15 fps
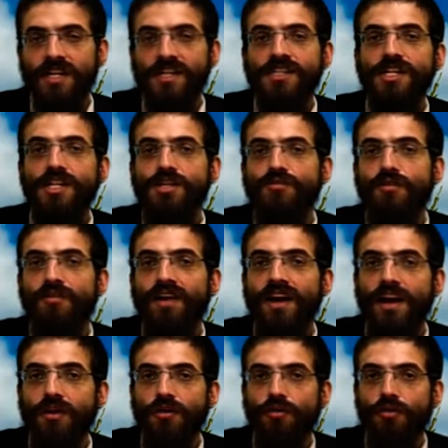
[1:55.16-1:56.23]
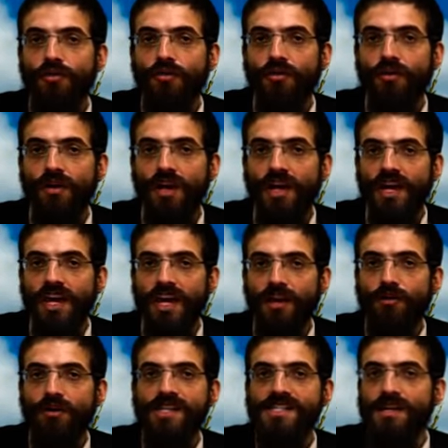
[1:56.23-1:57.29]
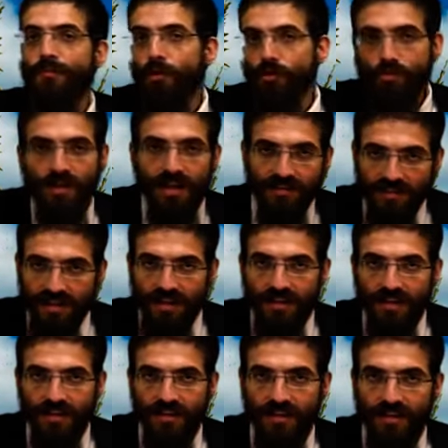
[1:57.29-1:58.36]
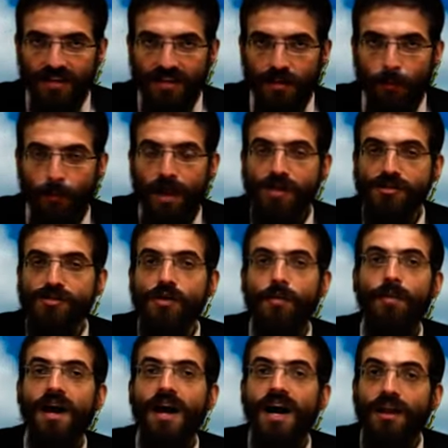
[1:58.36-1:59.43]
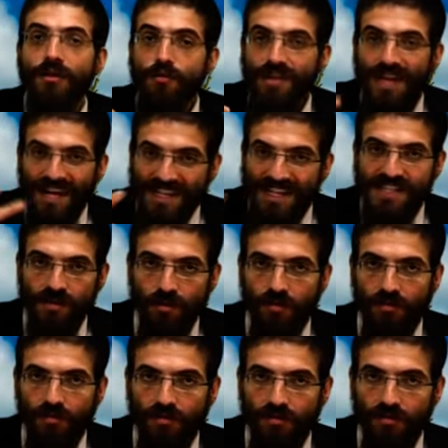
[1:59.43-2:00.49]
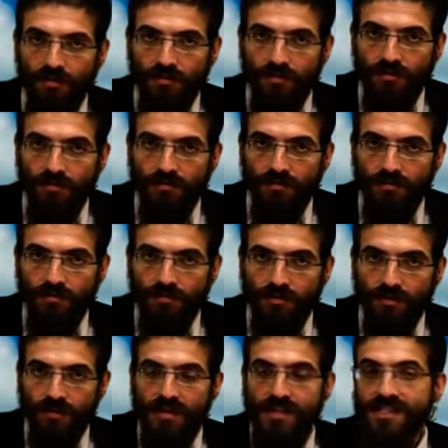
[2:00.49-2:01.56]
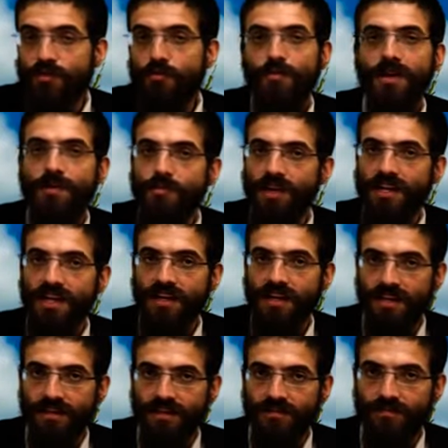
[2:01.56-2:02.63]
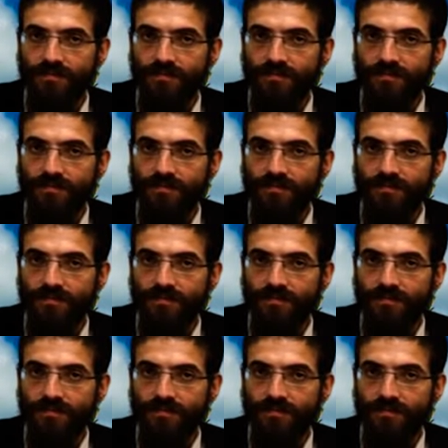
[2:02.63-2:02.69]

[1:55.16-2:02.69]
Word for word: Si je veux faire un nœud et le laisser pour toute la vie, bien que ce ne soit pas un nœud d'artisan, c'est complètement interdit.